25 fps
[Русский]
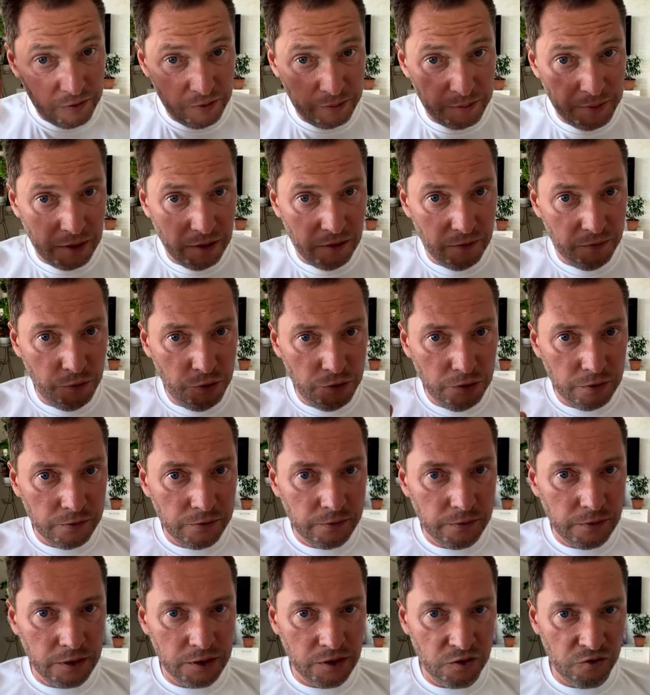у меня фамилия
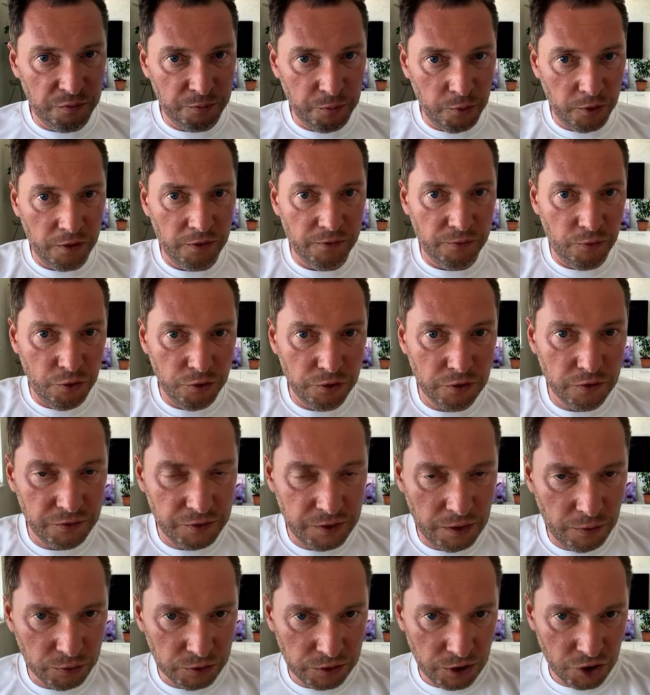воинов, один в поле
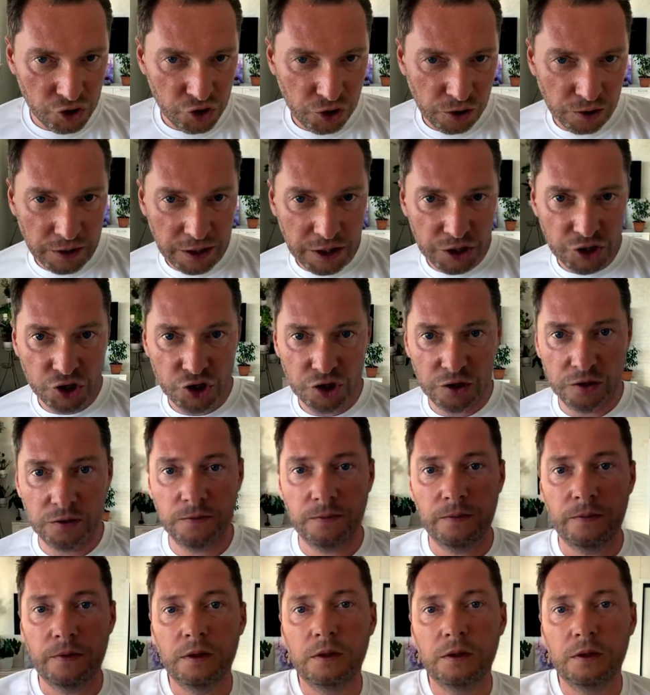воинов, я вот так жил раньше.